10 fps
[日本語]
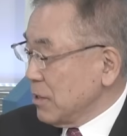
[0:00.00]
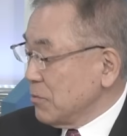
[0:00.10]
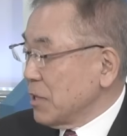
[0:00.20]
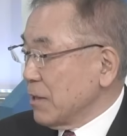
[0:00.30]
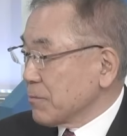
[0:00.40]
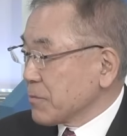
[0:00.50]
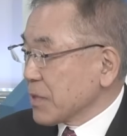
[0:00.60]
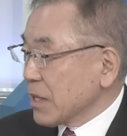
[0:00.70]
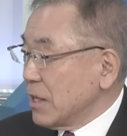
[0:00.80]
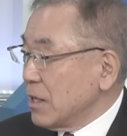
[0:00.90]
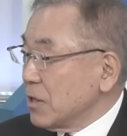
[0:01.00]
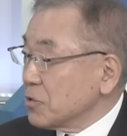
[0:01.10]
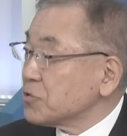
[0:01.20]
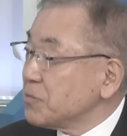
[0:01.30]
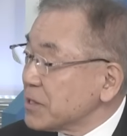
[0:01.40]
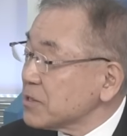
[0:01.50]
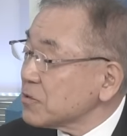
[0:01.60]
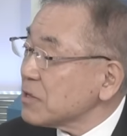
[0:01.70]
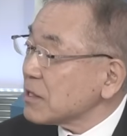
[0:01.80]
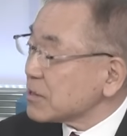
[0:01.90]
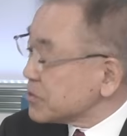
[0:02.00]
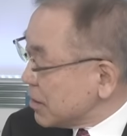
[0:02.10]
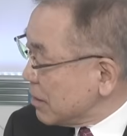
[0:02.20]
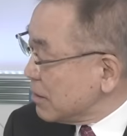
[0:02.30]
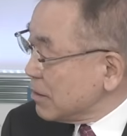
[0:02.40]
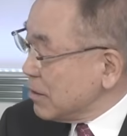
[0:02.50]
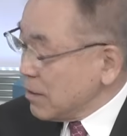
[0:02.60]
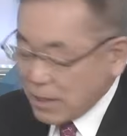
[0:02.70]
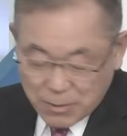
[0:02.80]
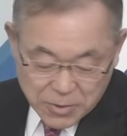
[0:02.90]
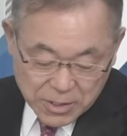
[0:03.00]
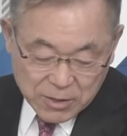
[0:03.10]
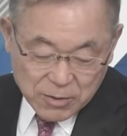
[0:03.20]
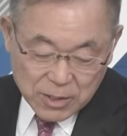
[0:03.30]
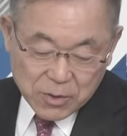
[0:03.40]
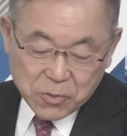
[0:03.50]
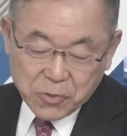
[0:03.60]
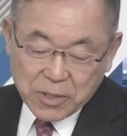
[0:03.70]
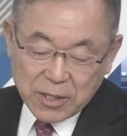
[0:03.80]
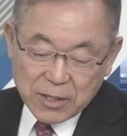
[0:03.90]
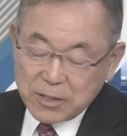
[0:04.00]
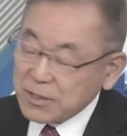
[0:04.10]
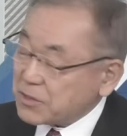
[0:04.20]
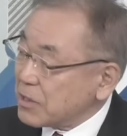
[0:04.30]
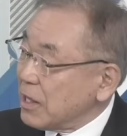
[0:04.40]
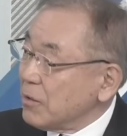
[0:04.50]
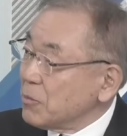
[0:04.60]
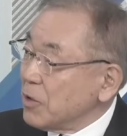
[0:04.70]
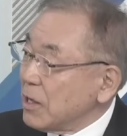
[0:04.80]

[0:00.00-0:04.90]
今40% ぐらいなんですね。アメリカはこの還元率がもう